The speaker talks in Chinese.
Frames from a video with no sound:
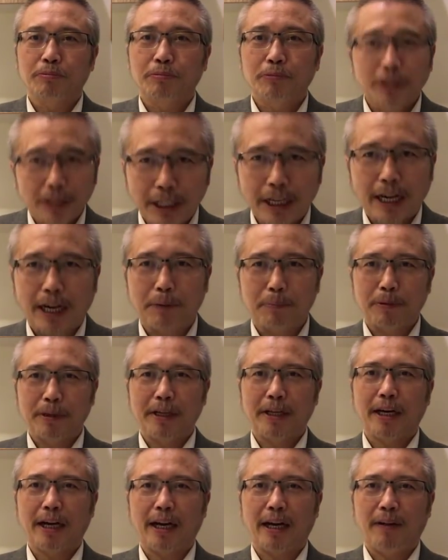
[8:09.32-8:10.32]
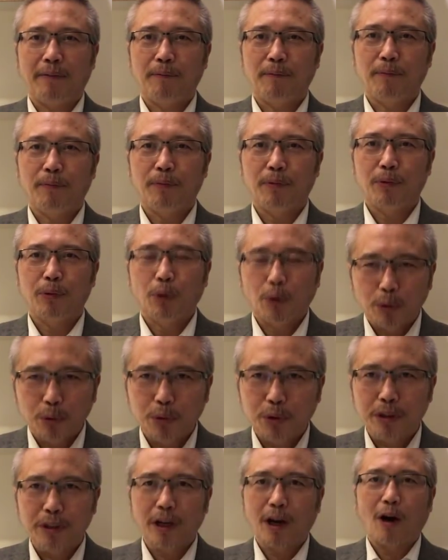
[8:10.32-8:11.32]
厉害不厉害？农
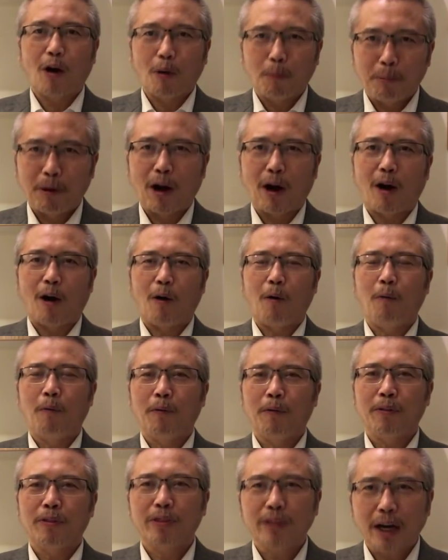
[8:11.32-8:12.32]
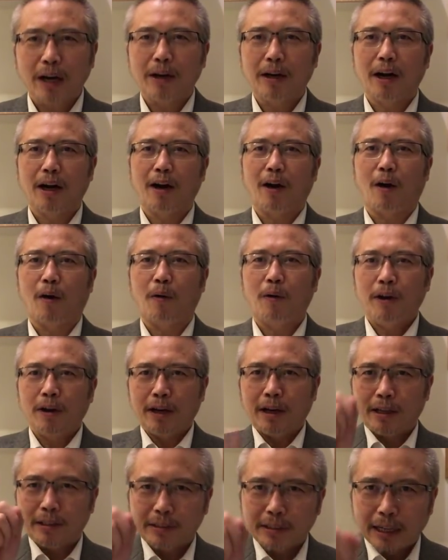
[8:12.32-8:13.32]
村好不好？当然好，
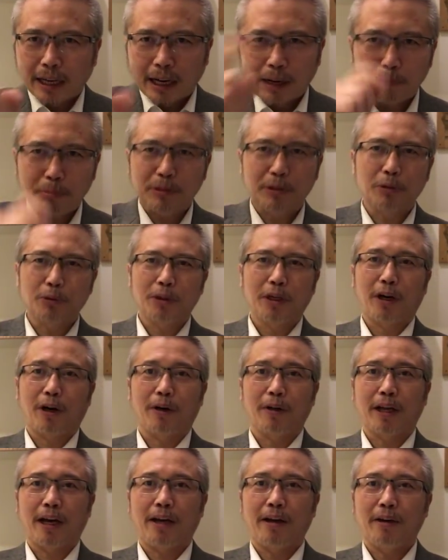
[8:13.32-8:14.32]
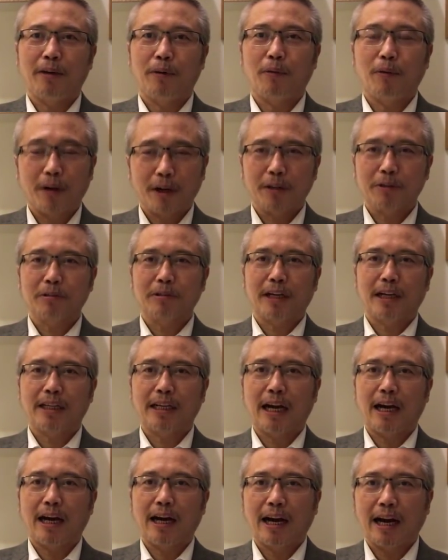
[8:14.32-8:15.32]
这还不是最好的。我告诉大
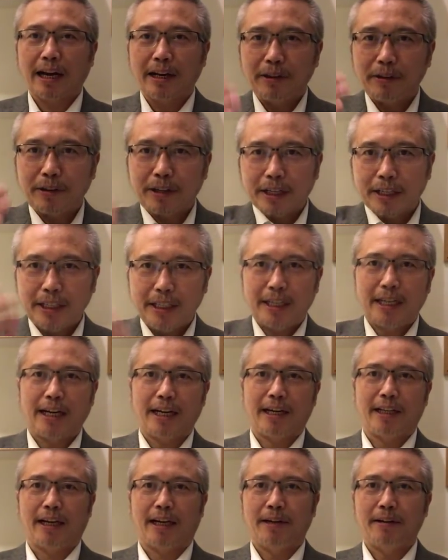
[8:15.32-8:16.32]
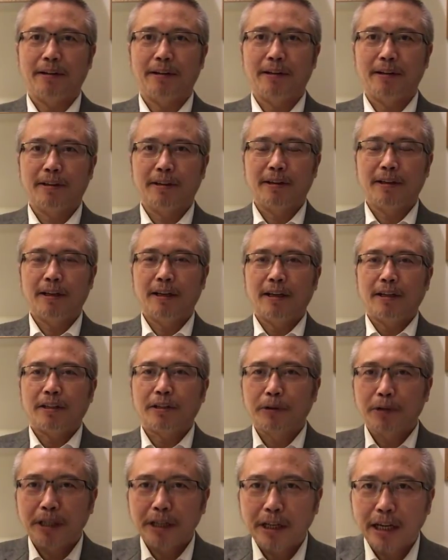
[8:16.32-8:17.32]
家，还有更厉害的，
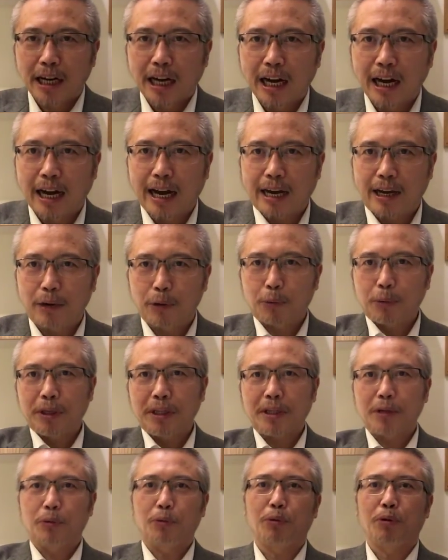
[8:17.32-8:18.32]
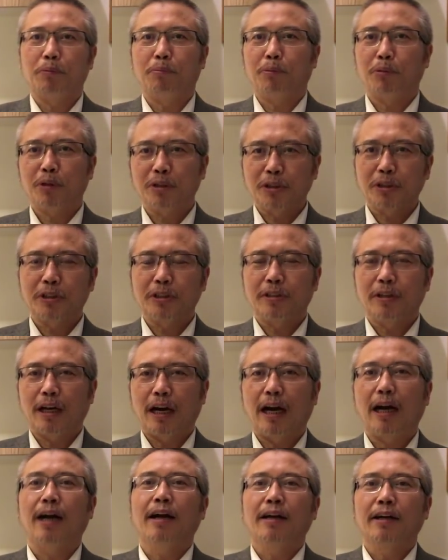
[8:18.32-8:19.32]
有一个海归的女博士
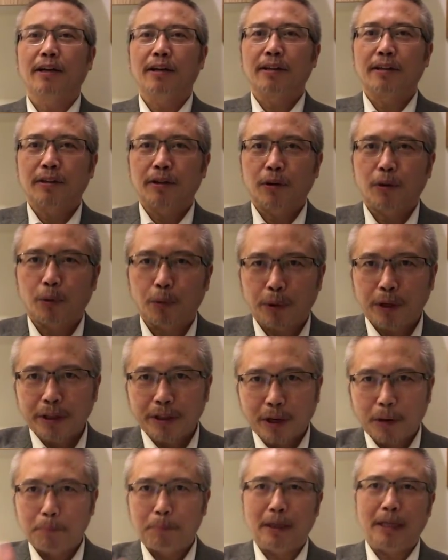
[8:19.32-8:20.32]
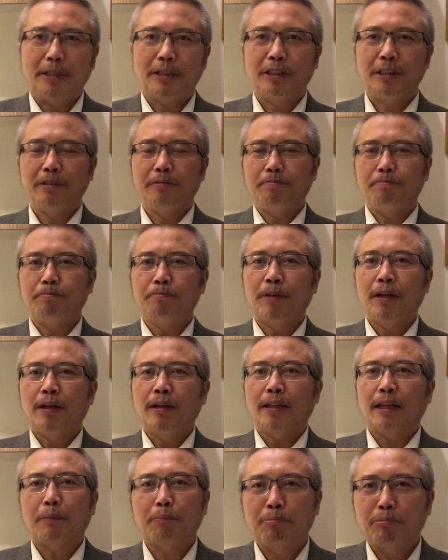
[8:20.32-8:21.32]
啊，回到北京，
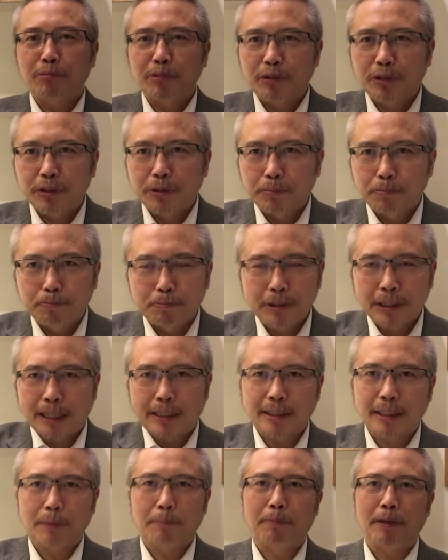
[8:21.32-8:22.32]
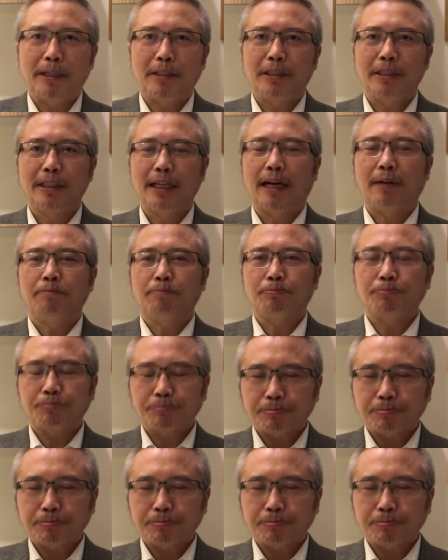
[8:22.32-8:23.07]
她不想在北京呢，